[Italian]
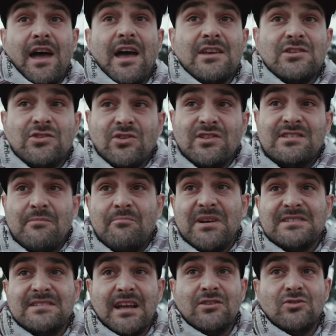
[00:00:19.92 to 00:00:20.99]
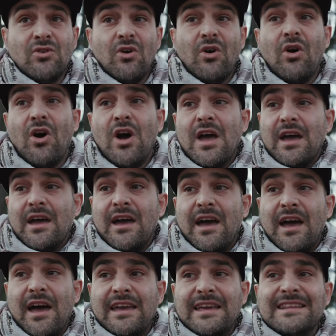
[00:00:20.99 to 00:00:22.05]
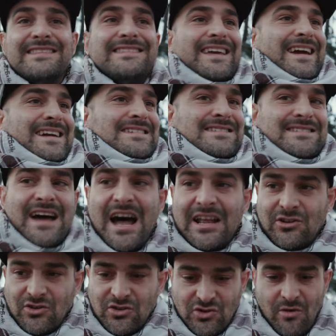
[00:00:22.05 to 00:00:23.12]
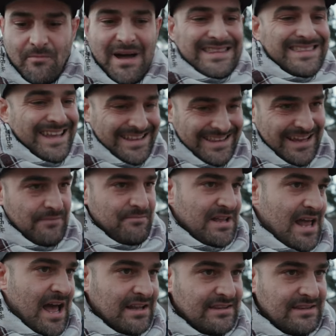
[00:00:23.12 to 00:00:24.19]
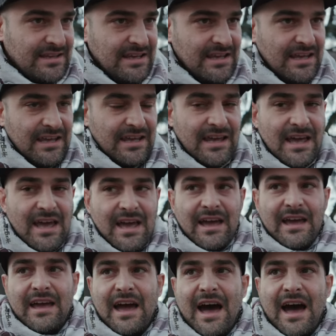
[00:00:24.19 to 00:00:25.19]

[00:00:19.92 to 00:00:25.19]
eh, sono sempre stato eh, interessato insomma a determinati eh,